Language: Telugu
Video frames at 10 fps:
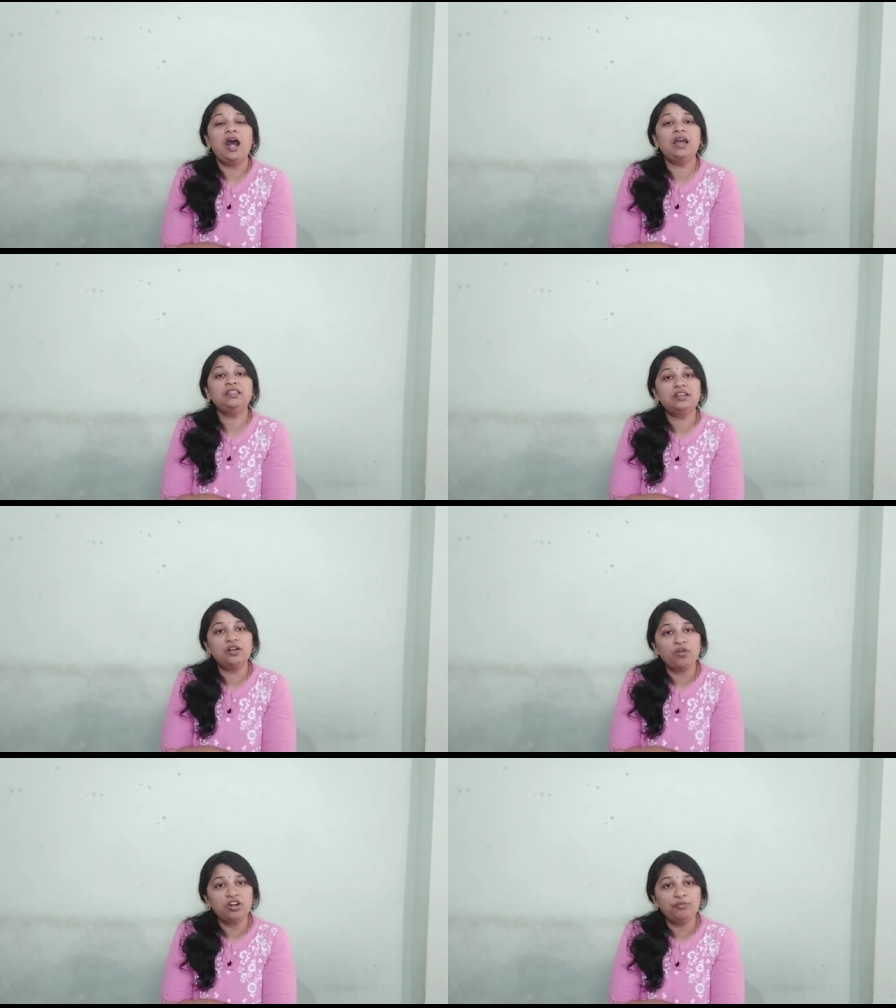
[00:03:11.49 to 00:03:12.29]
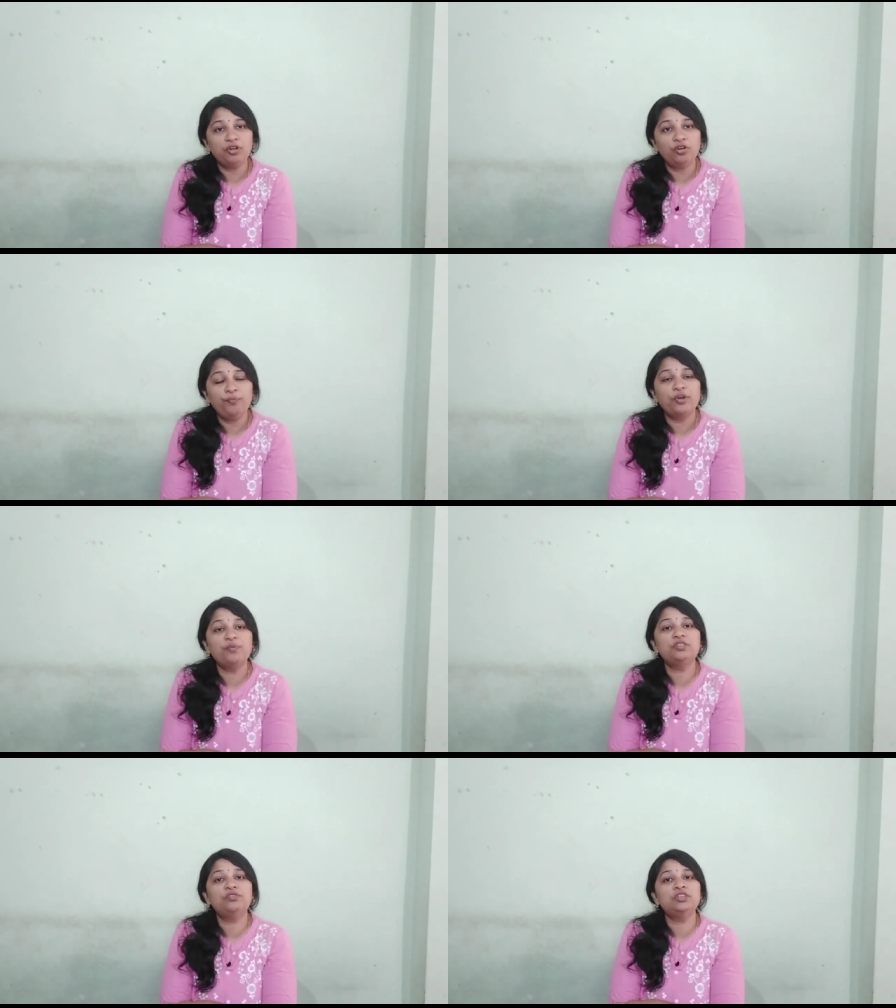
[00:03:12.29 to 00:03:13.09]
ఆర్థిక కోణంలో
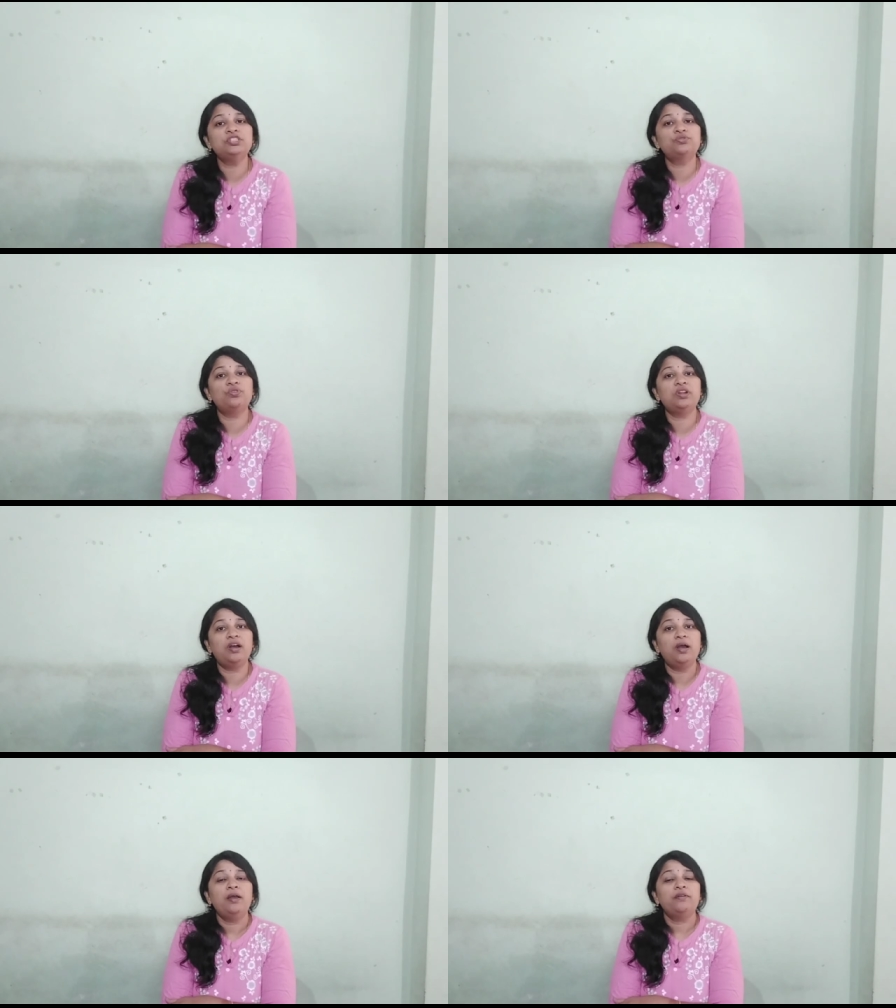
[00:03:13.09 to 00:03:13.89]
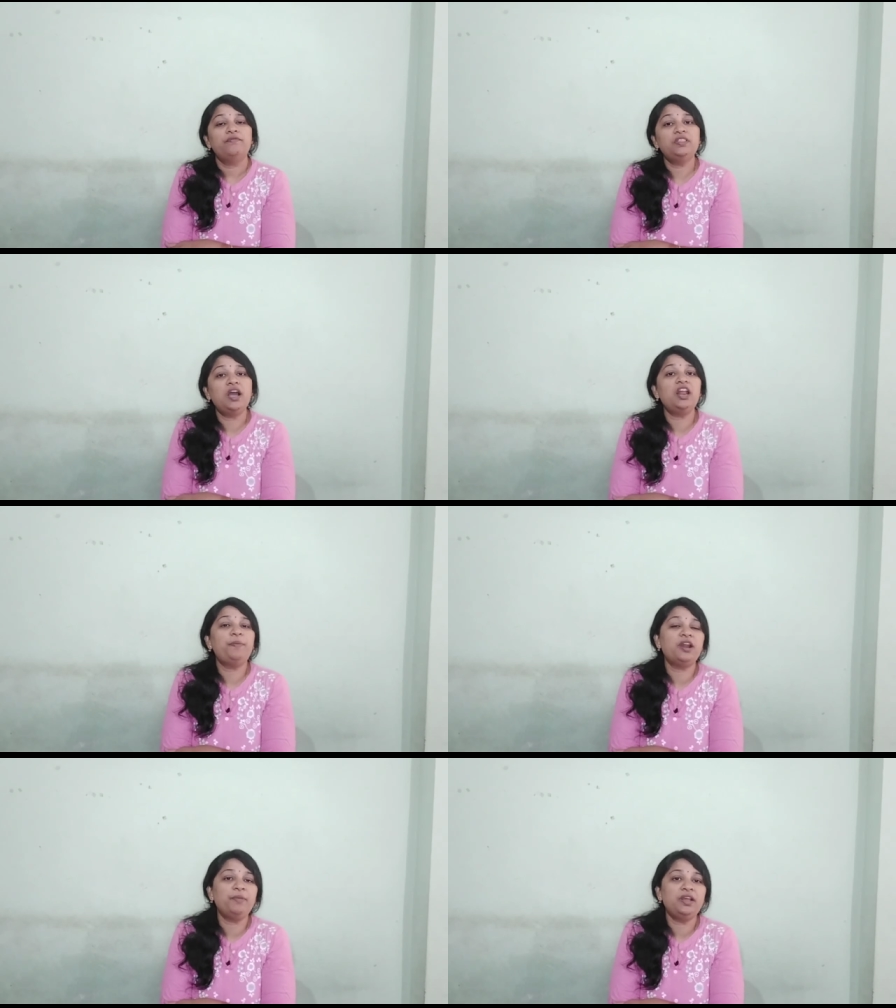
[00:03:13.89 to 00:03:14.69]
ప్రభుత్వం తీసుకున్న
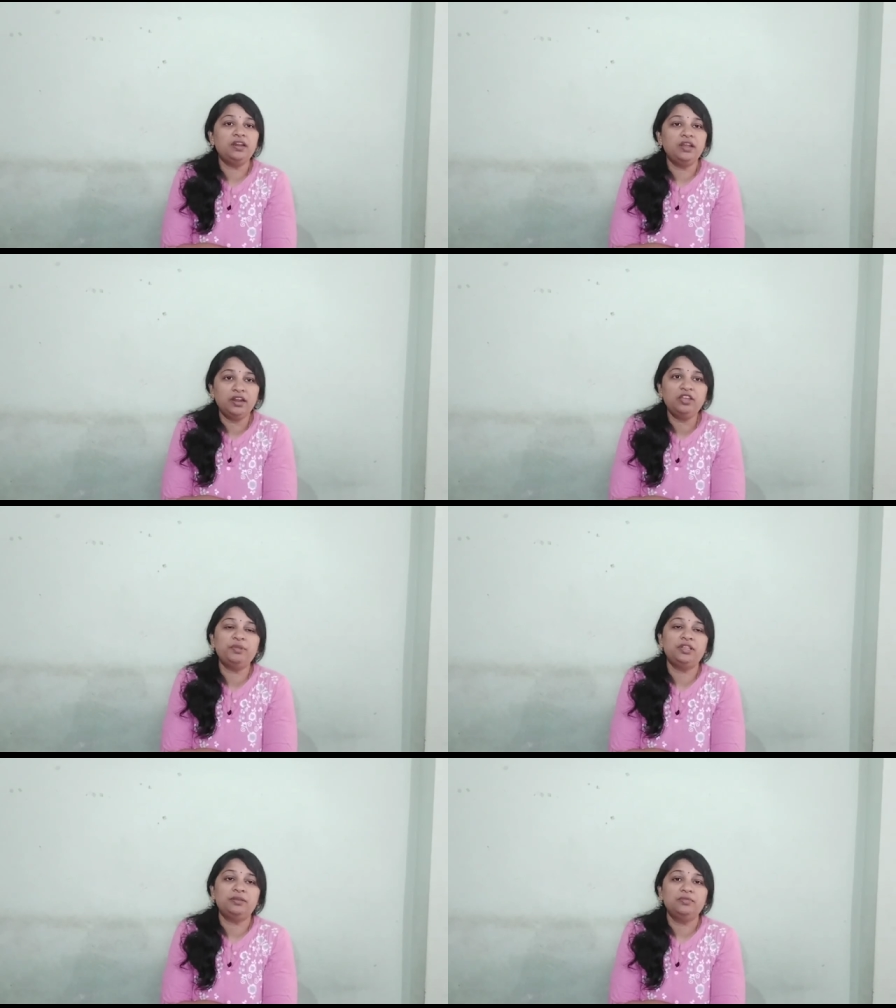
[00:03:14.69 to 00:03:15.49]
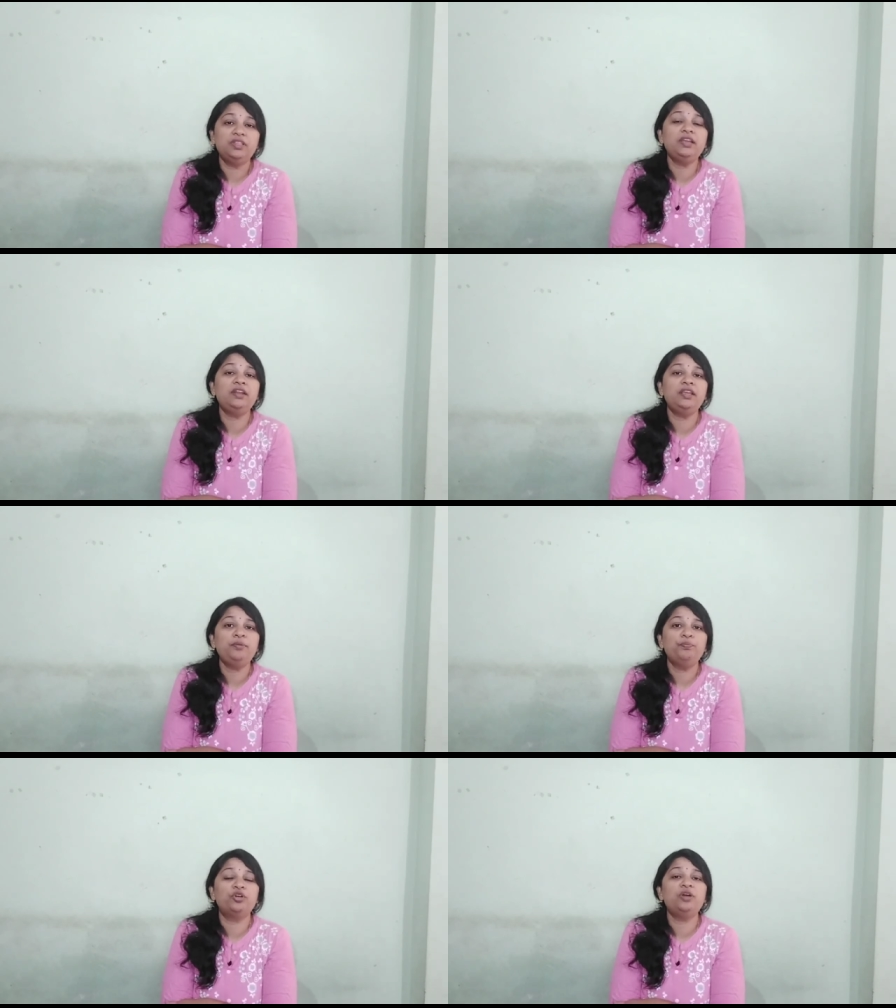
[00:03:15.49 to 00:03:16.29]
విధానపరమైన నిర్ణయం ఇది దీన్ని
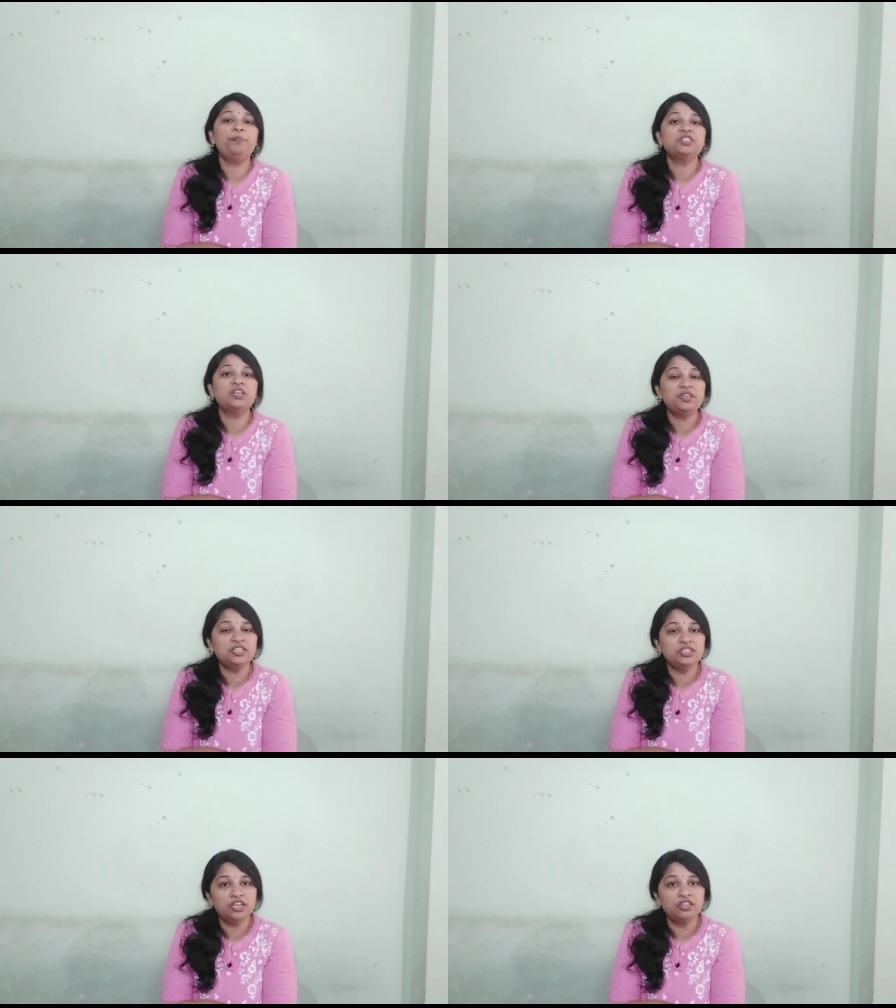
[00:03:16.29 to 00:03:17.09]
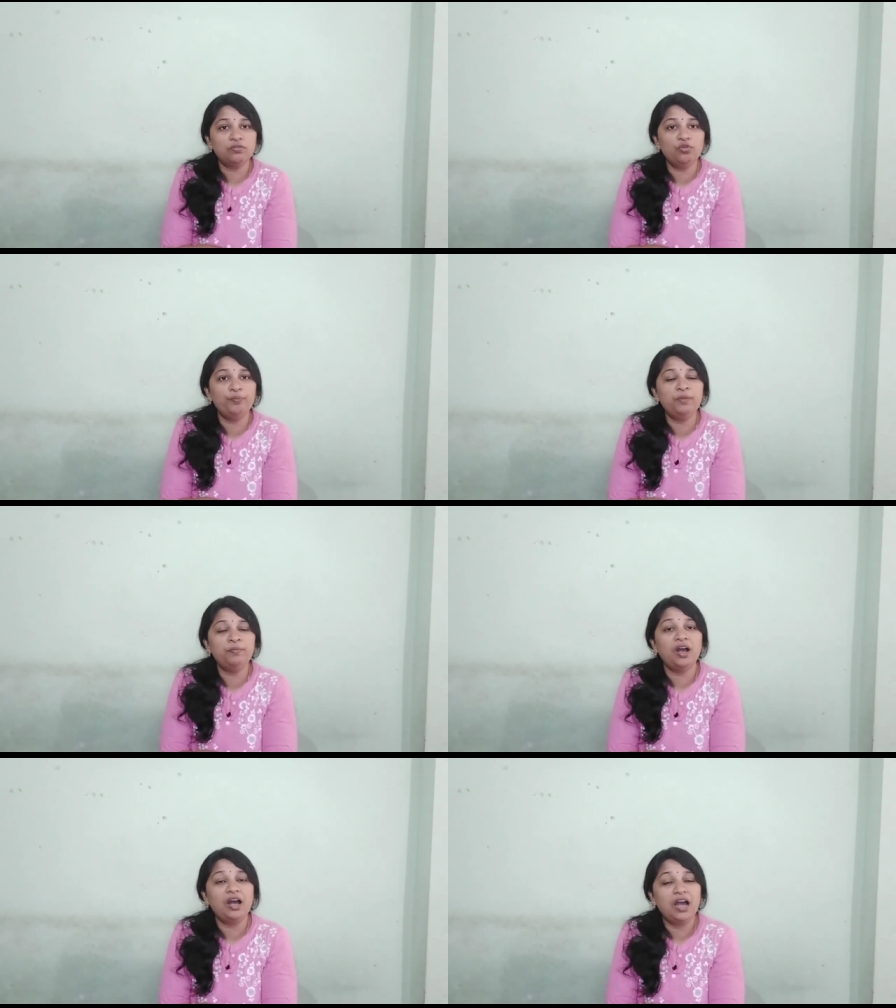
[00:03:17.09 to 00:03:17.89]
పునః సమీక్షించేందుకు
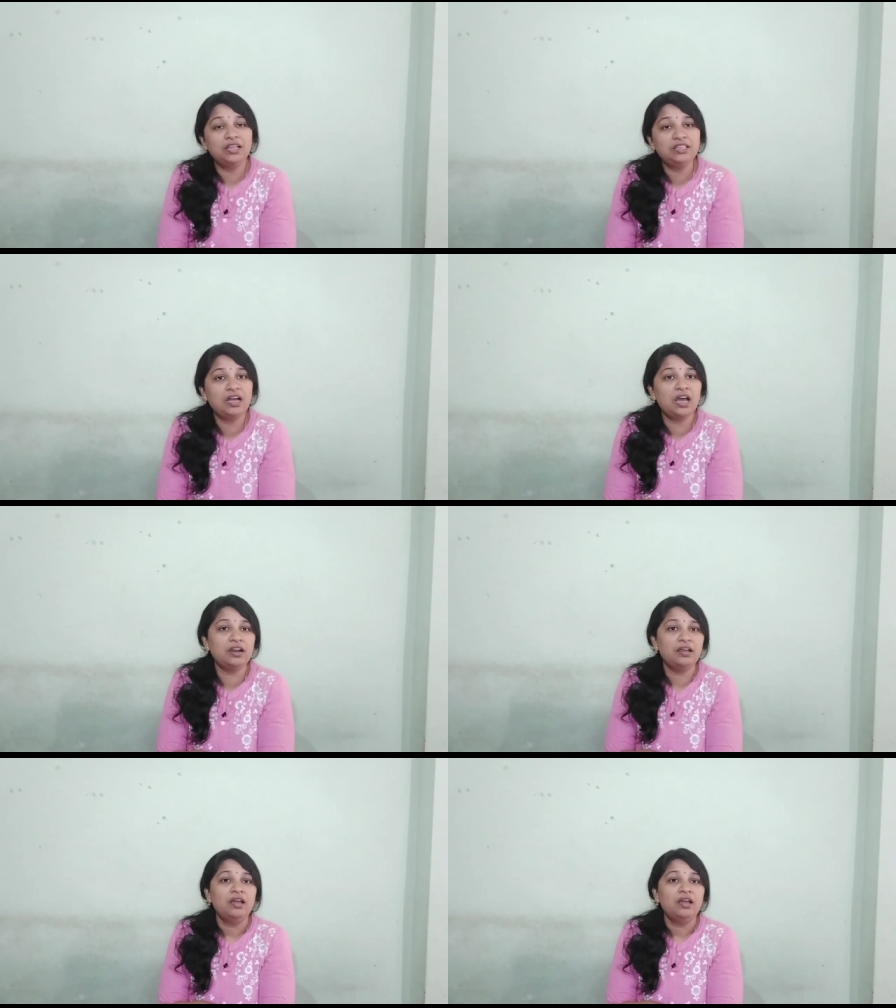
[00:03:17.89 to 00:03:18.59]
మేము అధికార